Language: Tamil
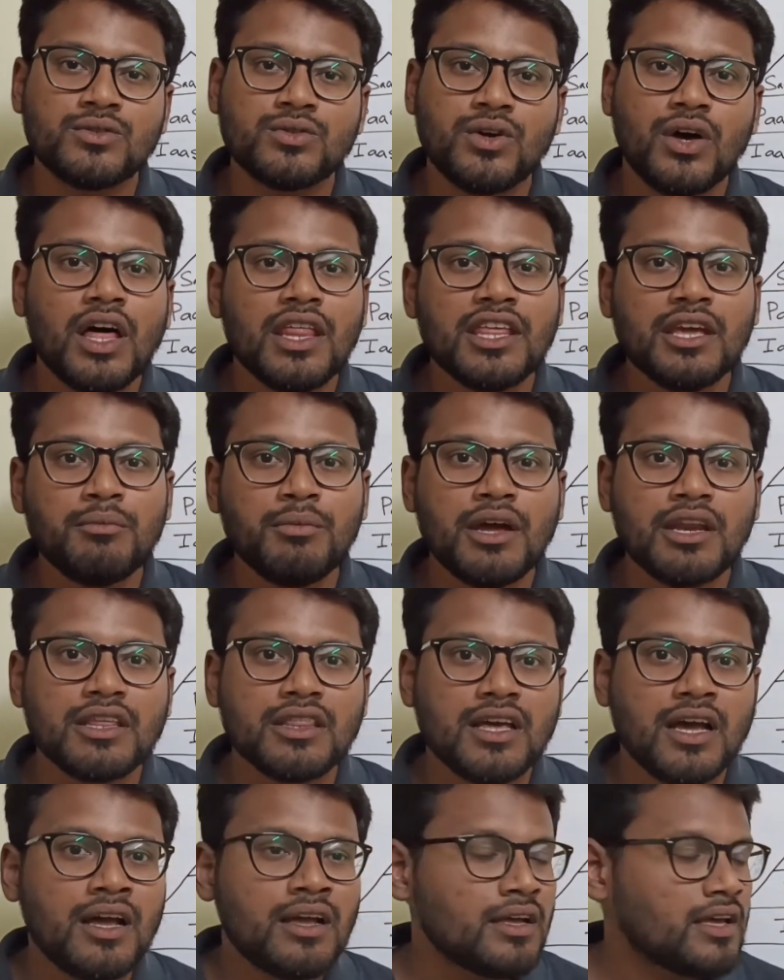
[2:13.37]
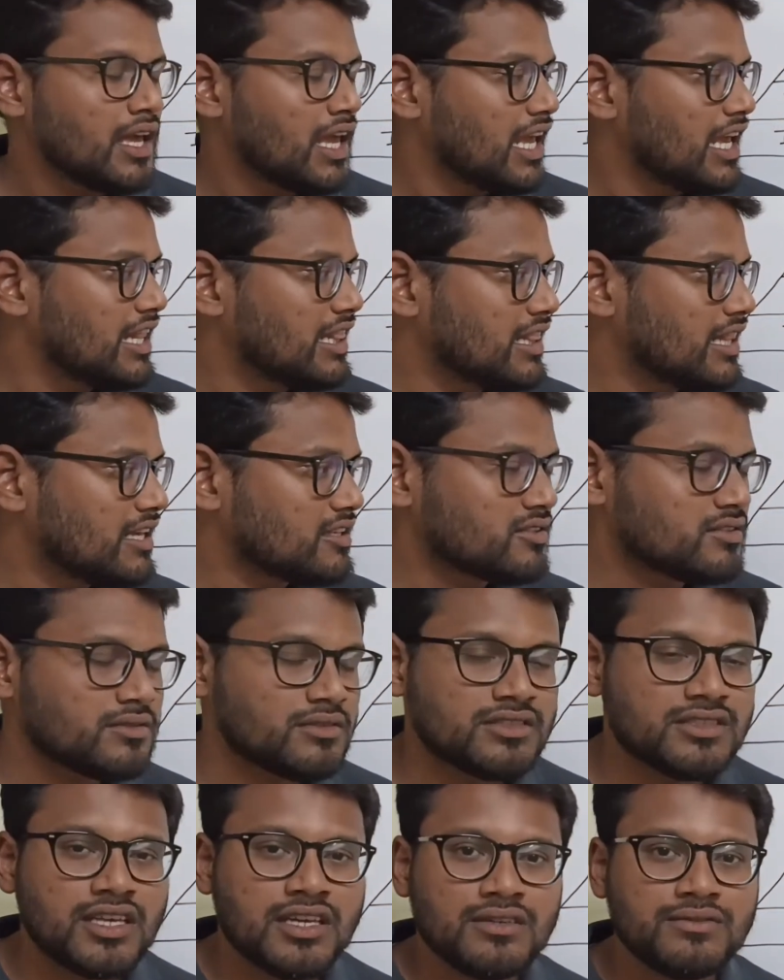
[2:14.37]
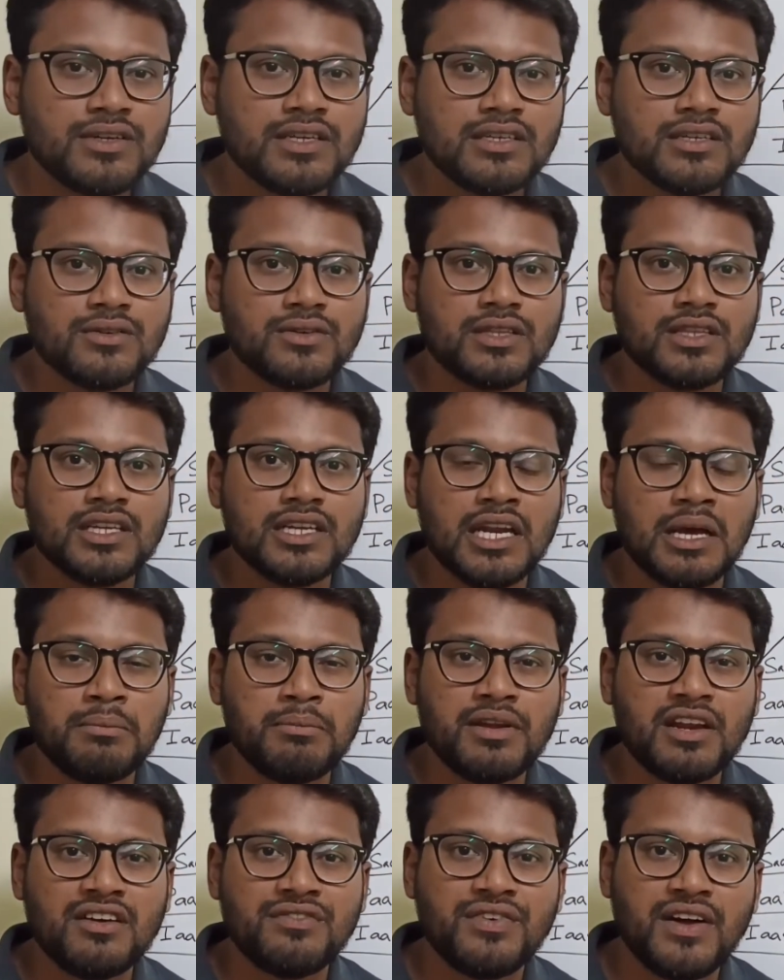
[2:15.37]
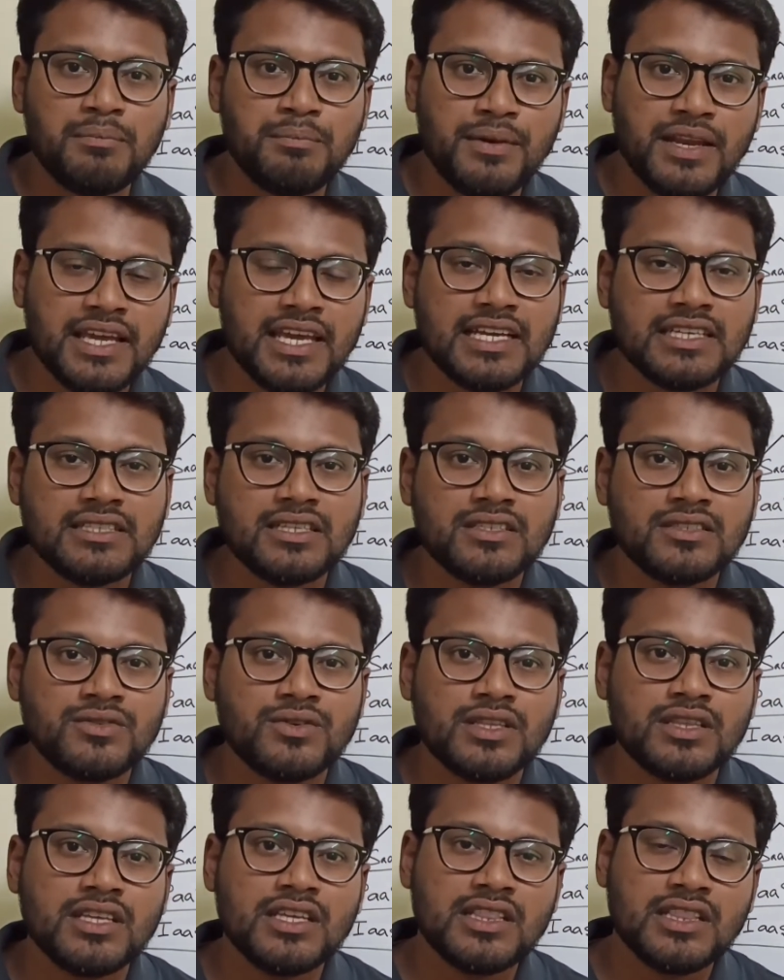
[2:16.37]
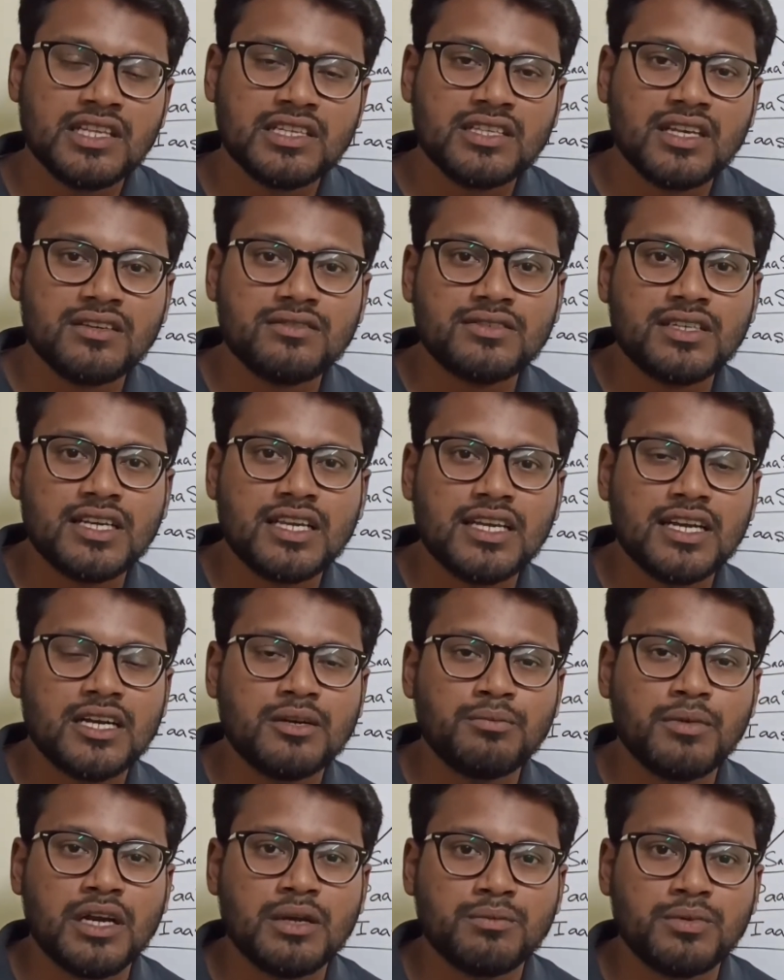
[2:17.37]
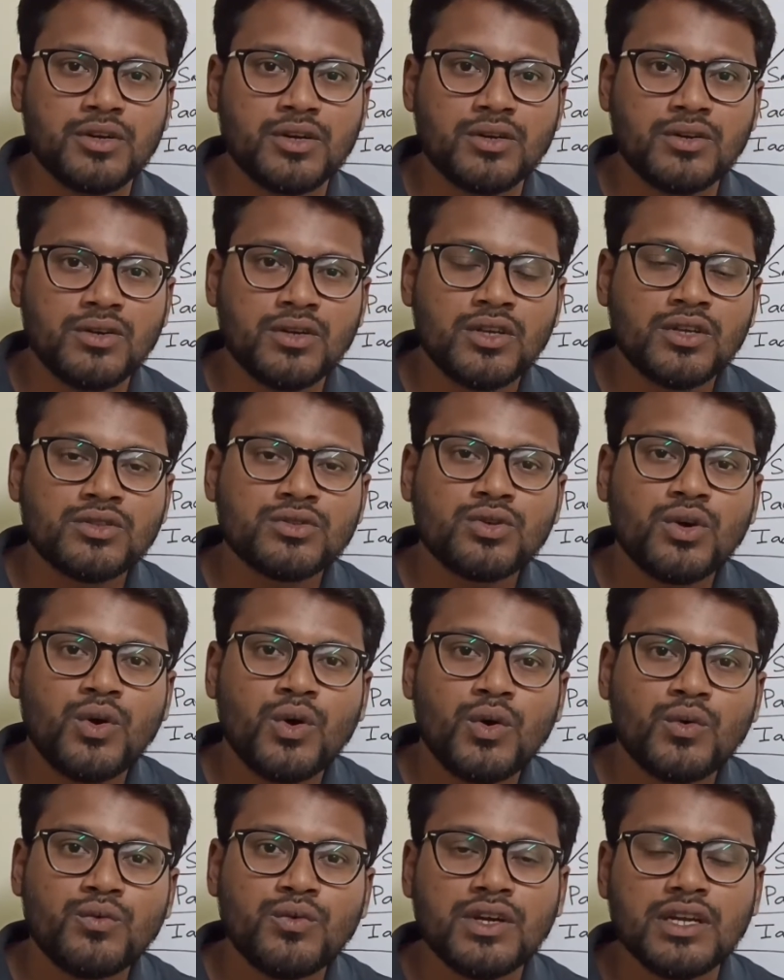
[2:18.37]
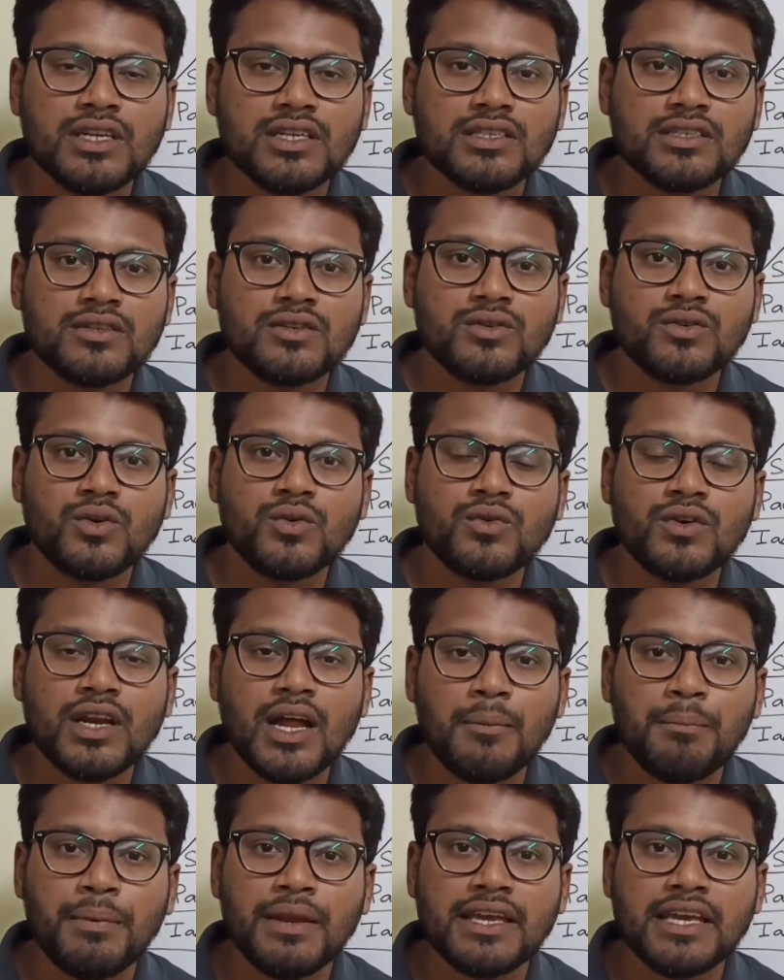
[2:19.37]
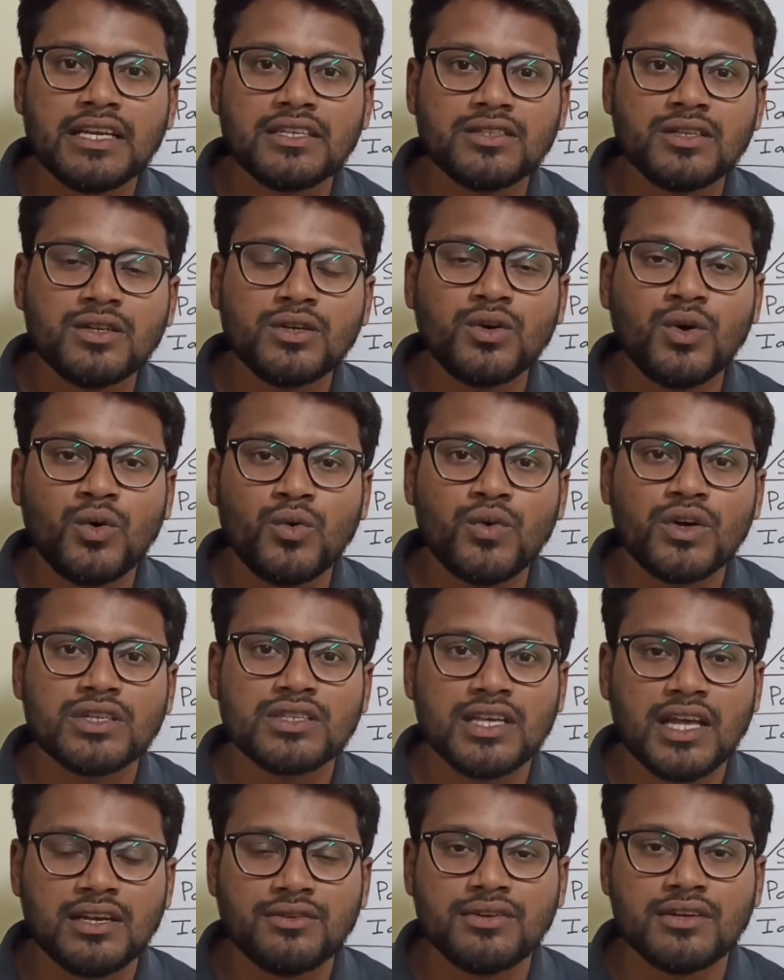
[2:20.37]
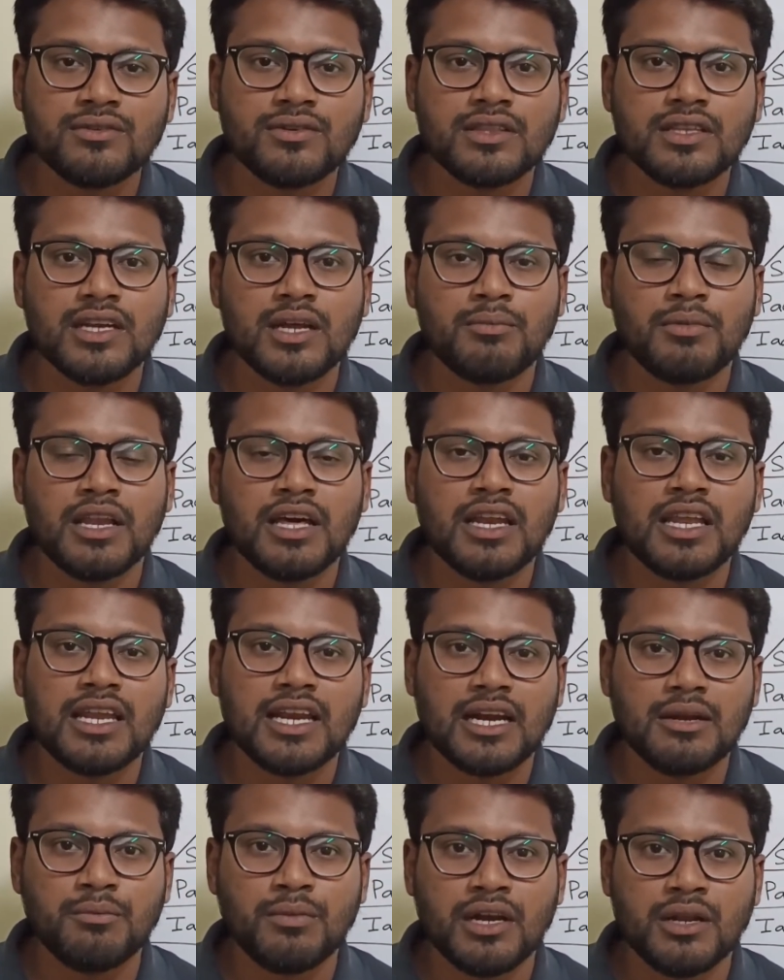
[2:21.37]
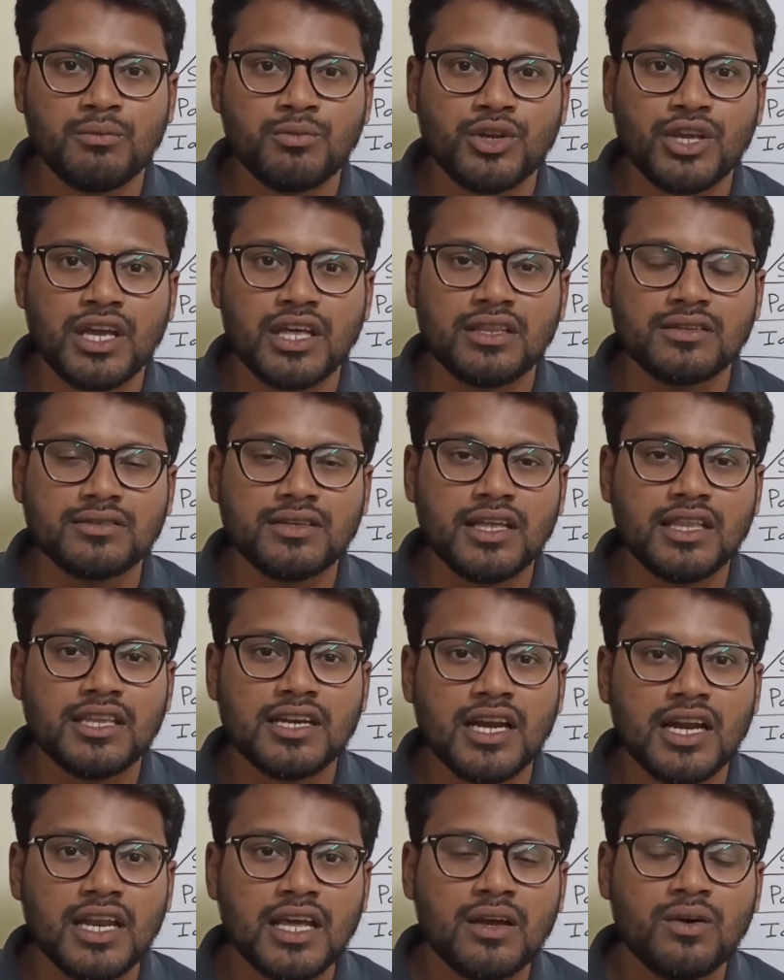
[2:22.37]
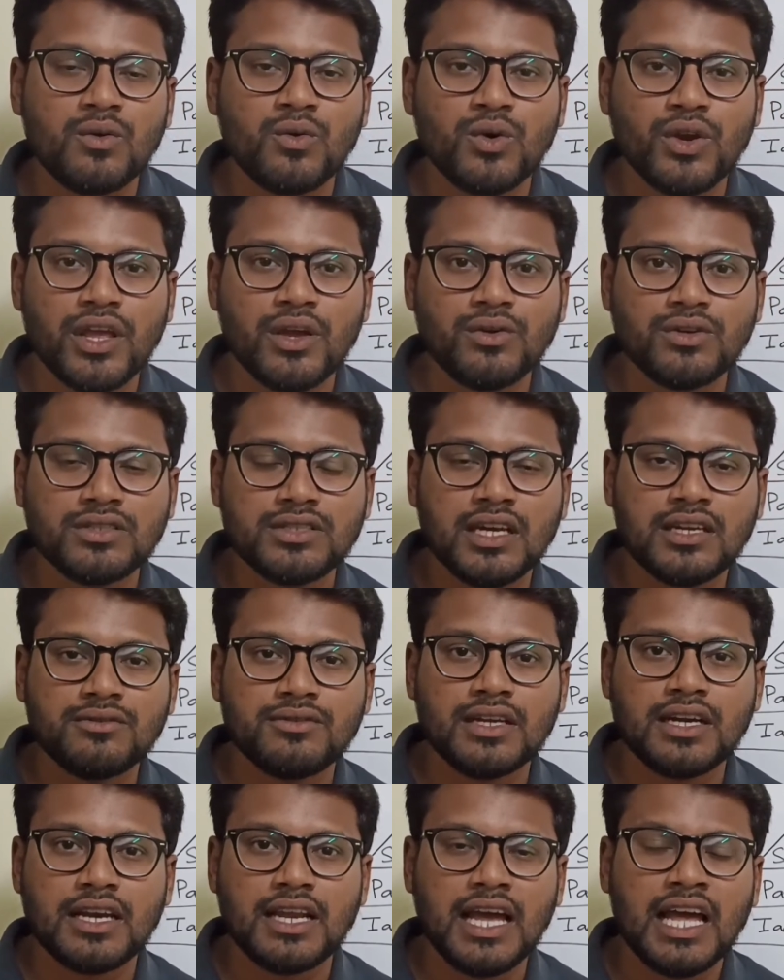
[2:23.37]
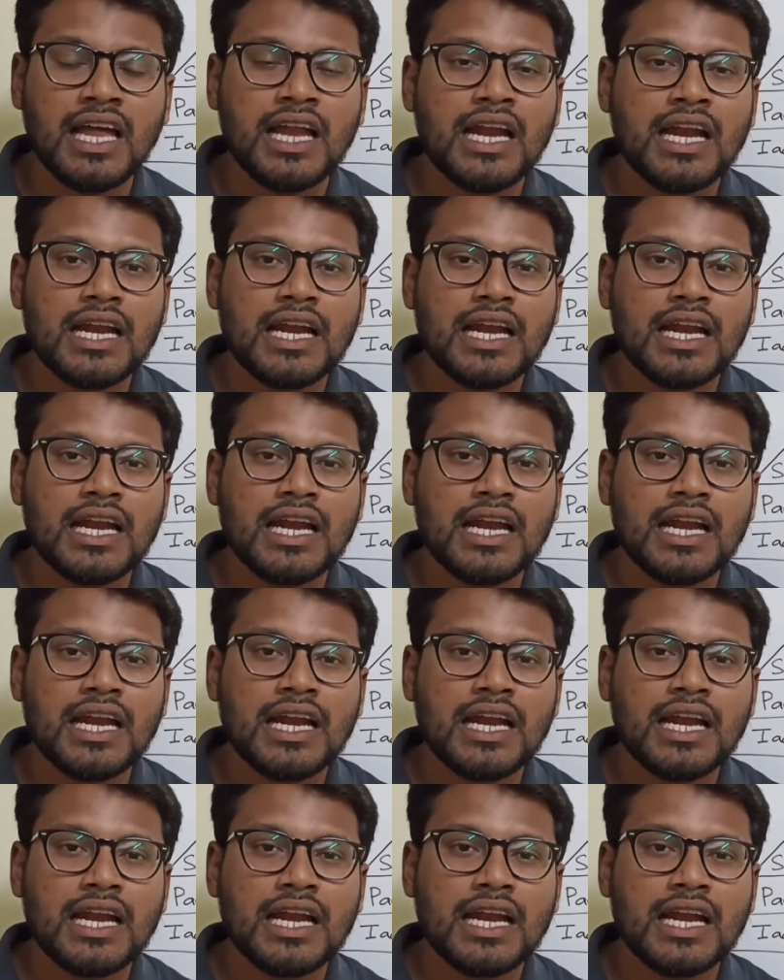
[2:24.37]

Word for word: ஸோ அதே மாதிரி தான் இந்த சர்வருக்கு வந்து நம்பர் ஆஃப் அப்ளிகேஷன்ஸ் வந்து இந்த சர்வரில் ரன் பண்ண போகிறோம் ஸோ ஒவ்வொரு ஒவ்வொரு அப்ளிகேஷனுக்கும் ஒவ்வொரு சர்வர் வந்து நம்மளால் ரன் பண்ண முடியாது அதனால் ஒரே ஒரு சர்வரில்